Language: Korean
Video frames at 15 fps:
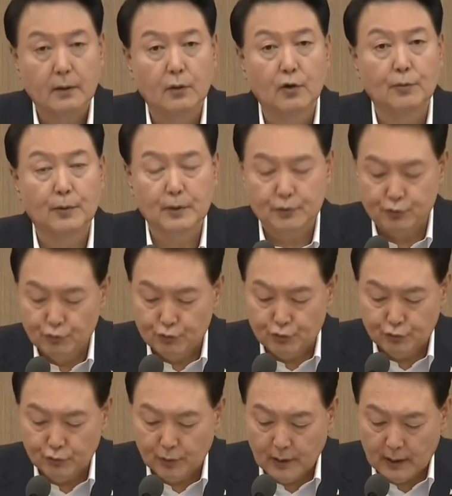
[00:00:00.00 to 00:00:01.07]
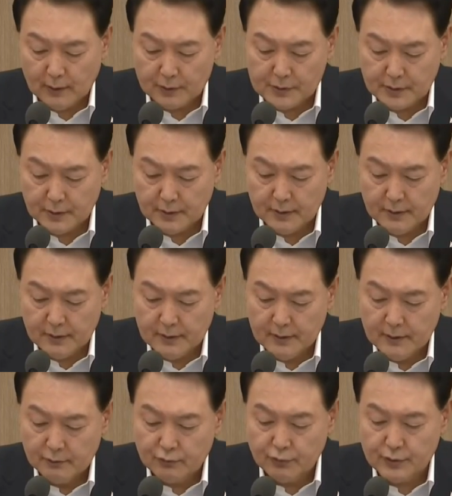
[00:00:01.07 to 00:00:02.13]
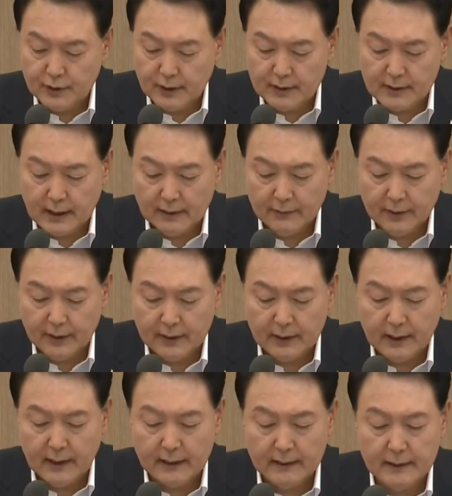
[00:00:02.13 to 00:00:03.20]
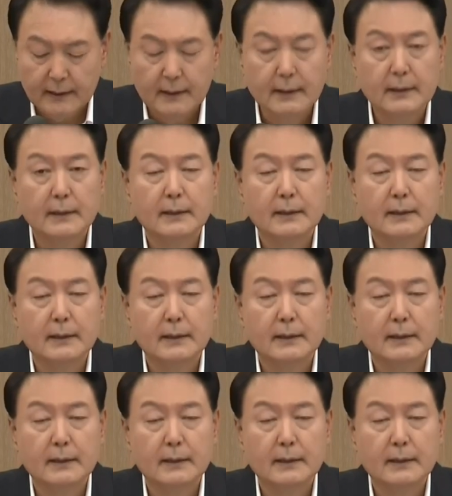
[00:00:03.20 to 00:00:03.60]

글로벌 중추국가로서 국제사회에 대한